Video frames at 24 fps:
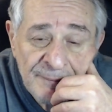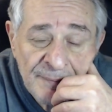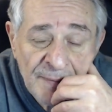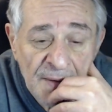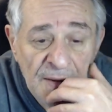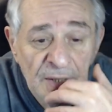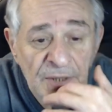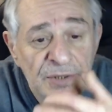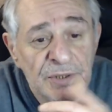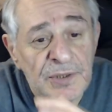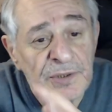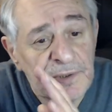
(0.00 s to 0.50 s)

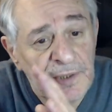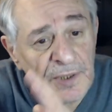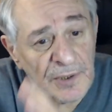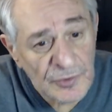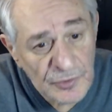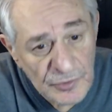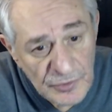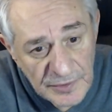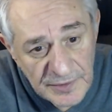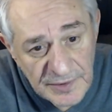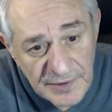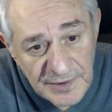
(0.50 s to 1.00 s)
и
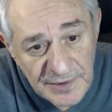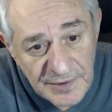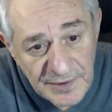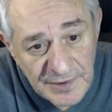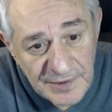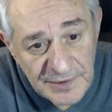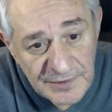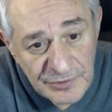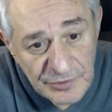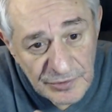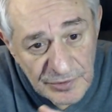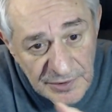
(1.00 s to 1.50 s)
технологии,
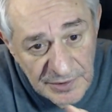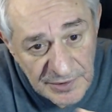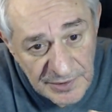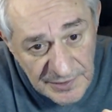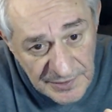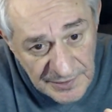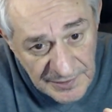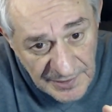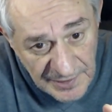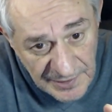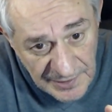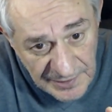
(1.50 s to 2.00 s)
которые
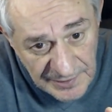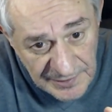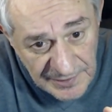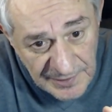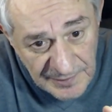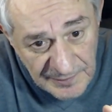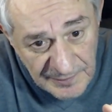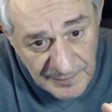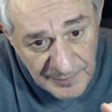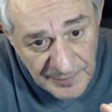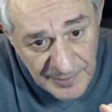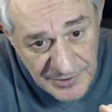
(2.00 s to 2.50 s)
на
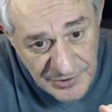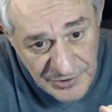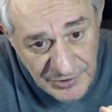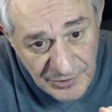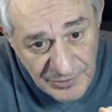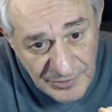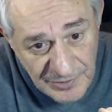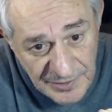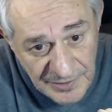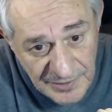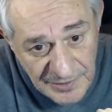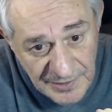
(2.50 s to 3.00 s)
этом
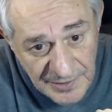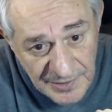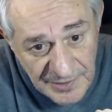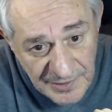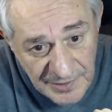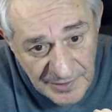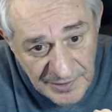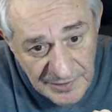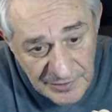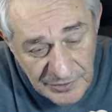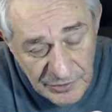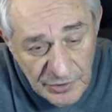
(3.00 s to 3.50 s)
построены,
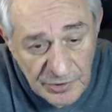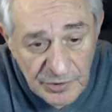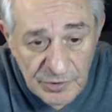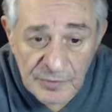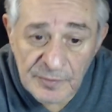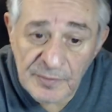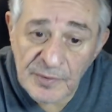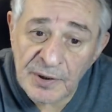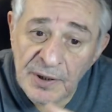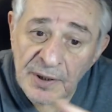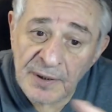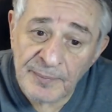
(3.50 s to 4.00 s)
которые у
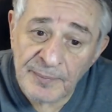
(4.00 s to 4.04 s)
меня